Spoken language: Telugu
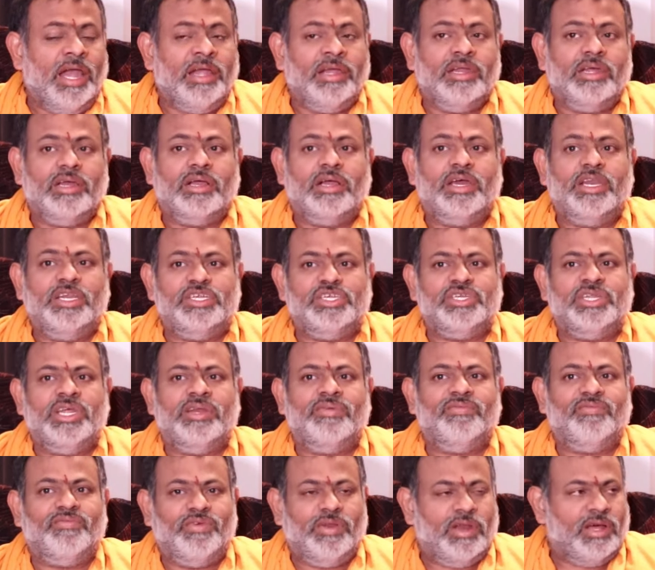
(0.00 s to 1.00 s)
అండ్
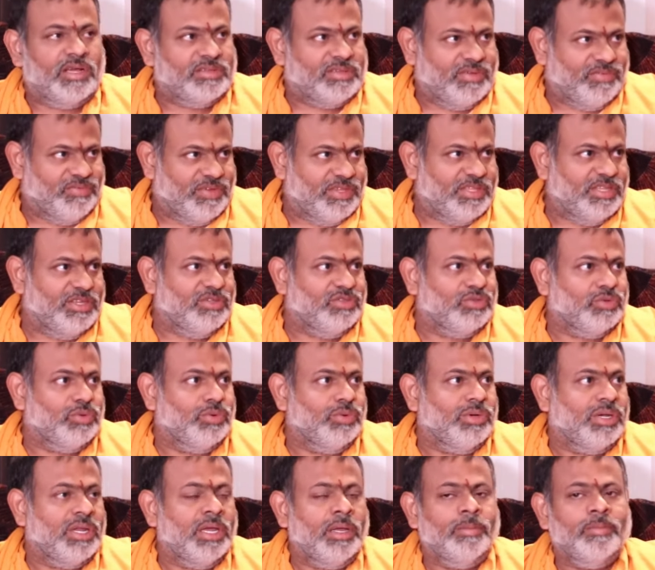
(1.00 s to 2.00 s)
క్రిస్టియన్ ఫిలాసఫీ
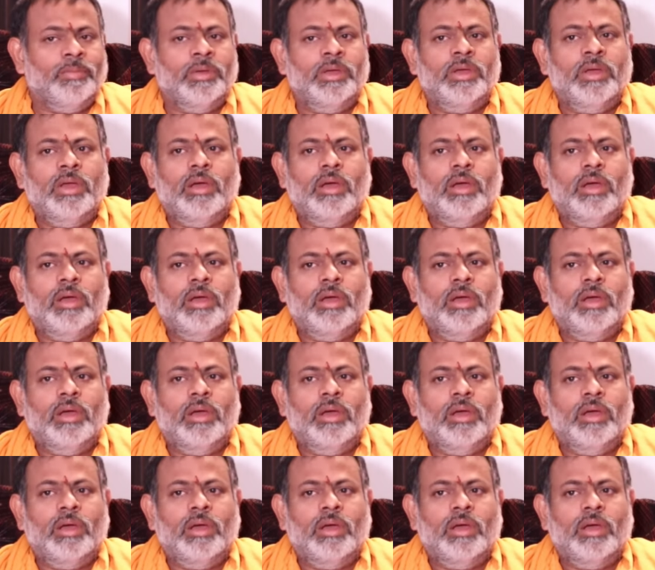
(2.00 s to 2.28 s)
తీసుకుంటే